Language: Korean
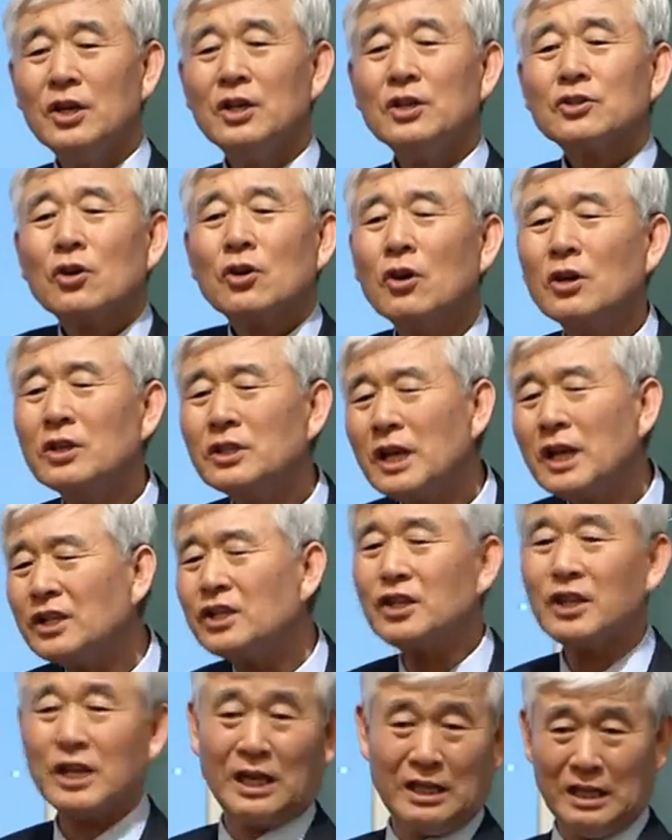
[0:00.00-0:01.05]

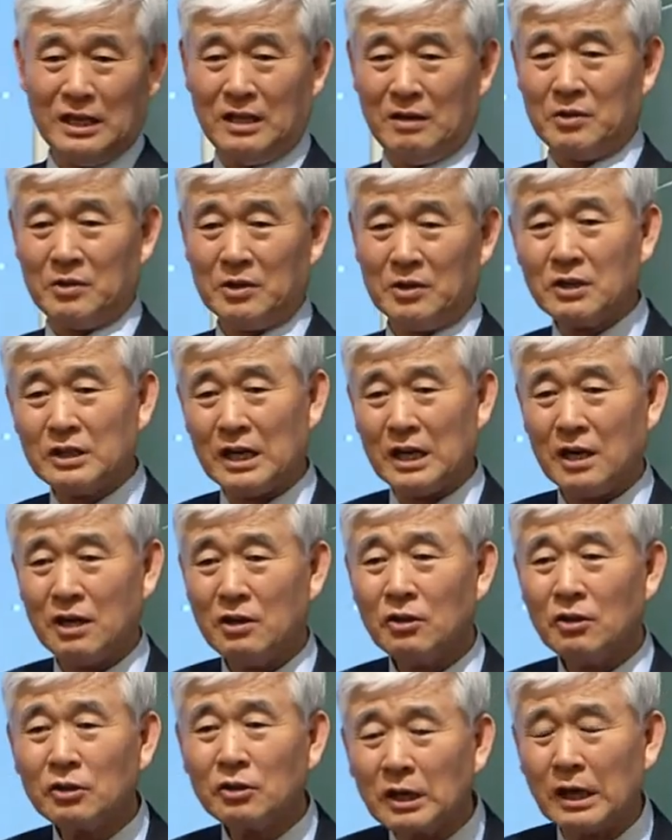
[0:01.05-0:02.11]
성장시켜야 된다. 성장
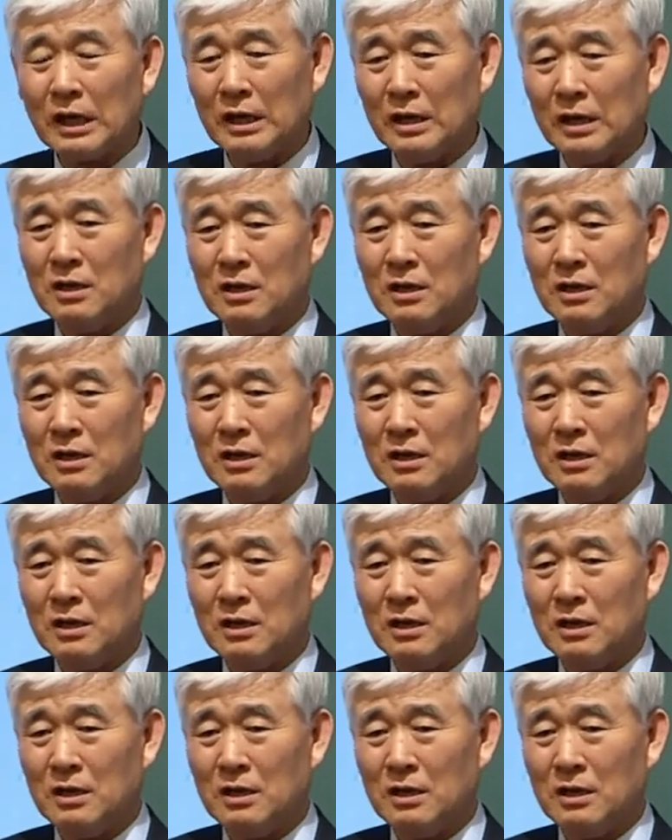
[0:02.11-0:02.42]
어떻게?